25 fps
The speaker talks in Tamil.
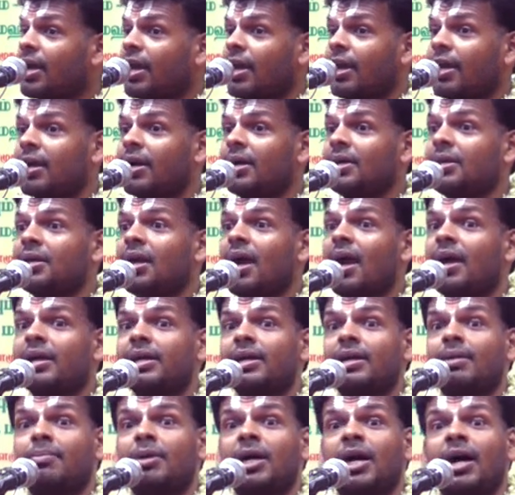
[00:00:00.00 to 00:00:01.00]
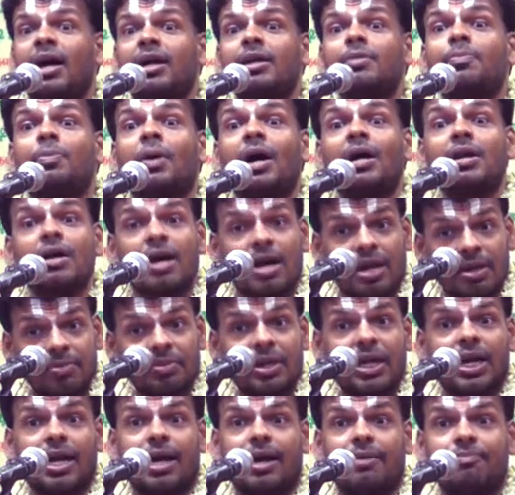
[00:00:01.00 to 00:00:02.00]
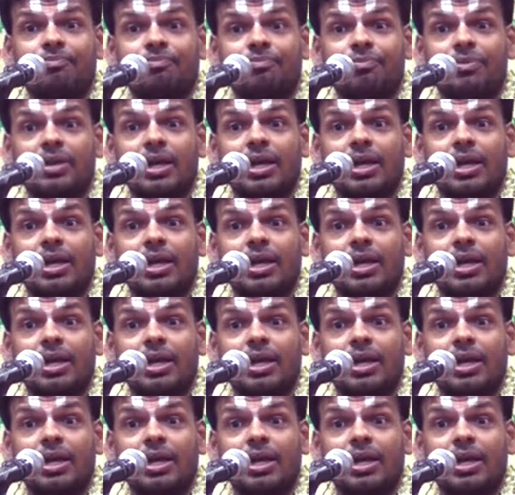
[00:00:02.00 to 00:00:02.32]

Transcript: ஹிரண்யாய நமகான்னு பாட ஆரம்பிக்கிறான்